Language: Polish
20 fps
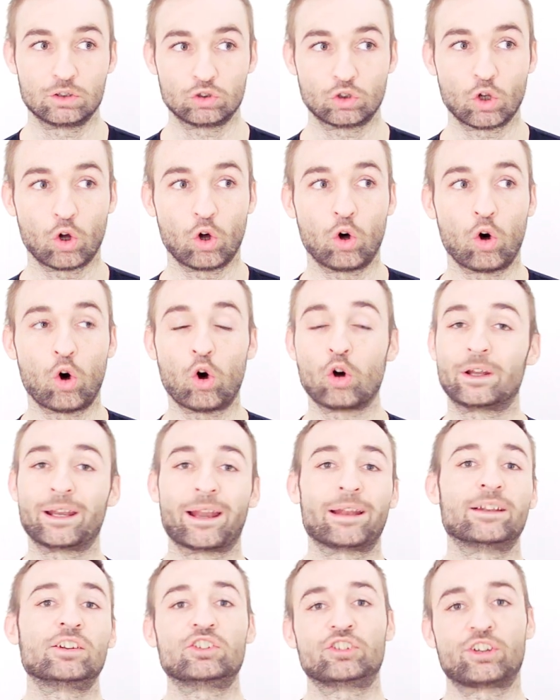to
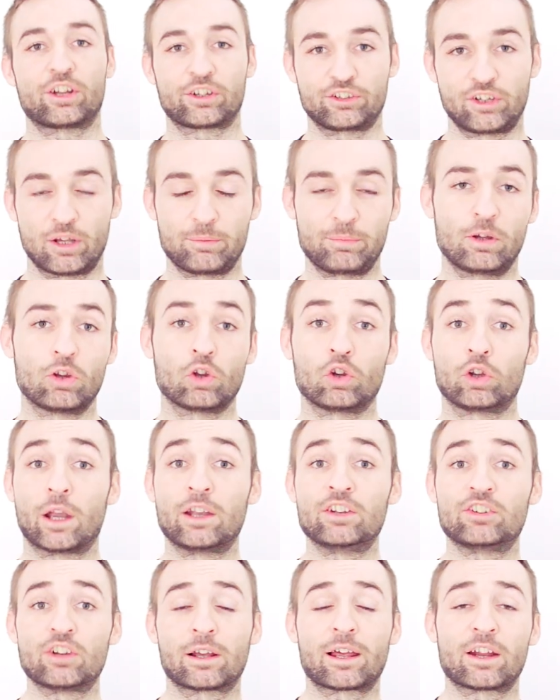ogranicza siebie i
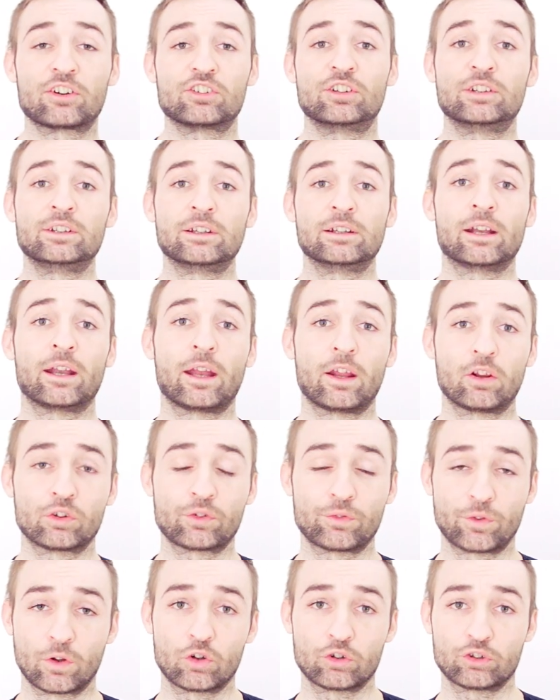ogranicza każdy inny rejon
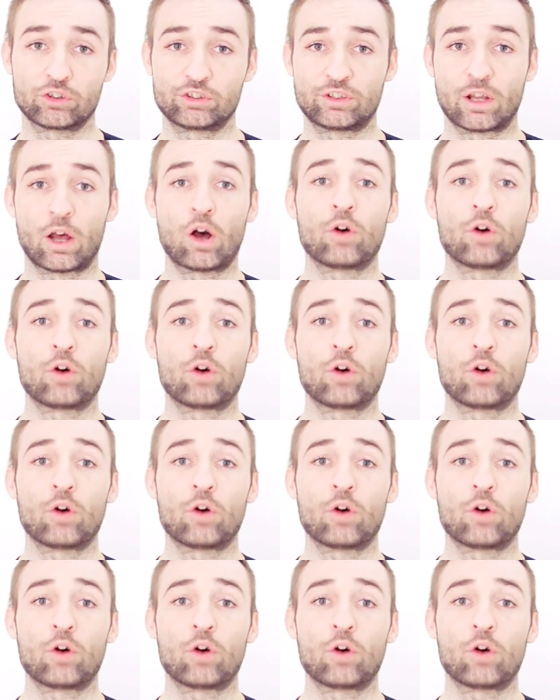swojego życia.